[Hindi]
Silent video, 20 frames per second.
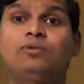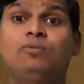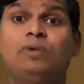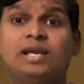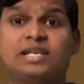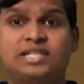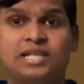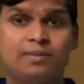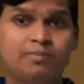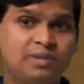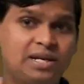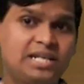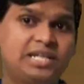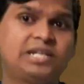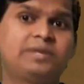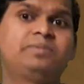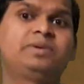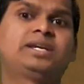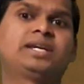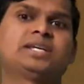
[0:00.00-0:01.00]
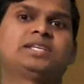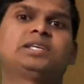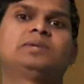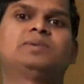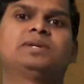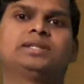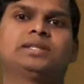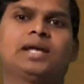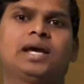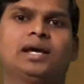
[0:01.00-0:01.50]
हूँ असेंबली टीवी कैसे
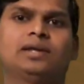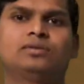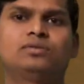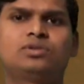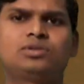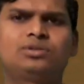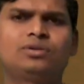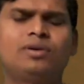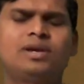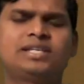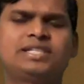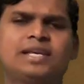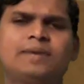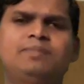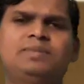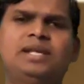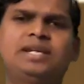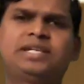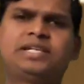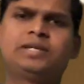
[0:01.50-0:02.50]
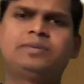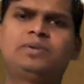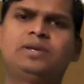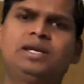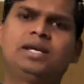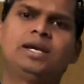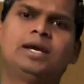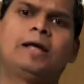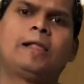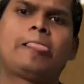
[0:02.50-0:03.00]
बनता है दोस्तों असेंबली टीवी
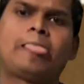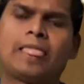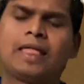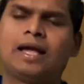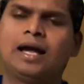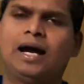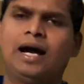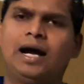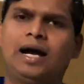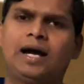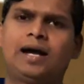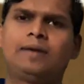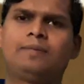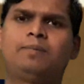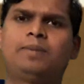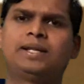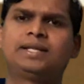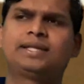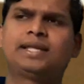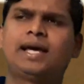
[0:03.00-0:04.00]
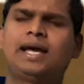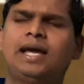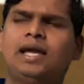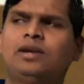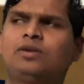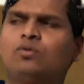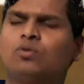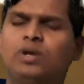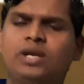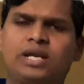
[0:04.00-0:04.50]
बनता है
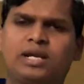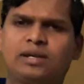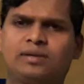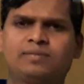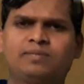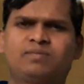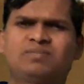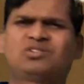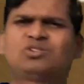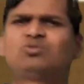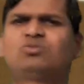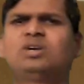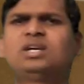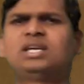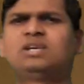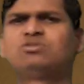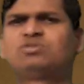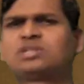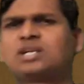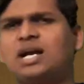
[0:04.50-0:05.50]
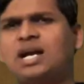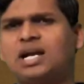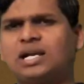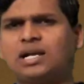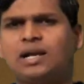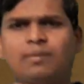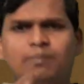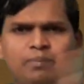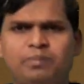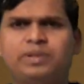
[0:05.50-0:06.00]
कोई कोई उसका
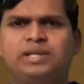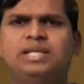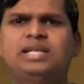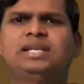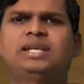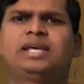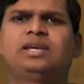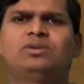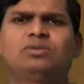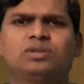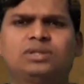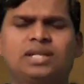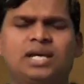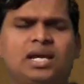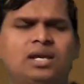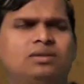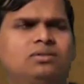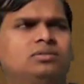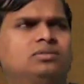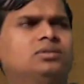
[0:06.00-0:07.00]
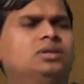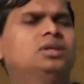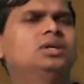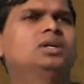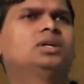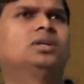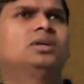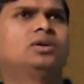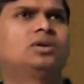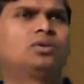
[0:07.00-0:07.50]
कंपनी नहीं होता है
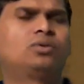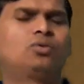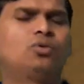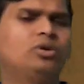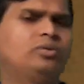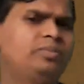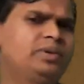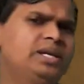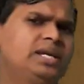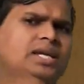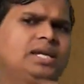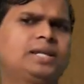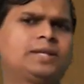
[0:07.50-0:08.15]
कोई भी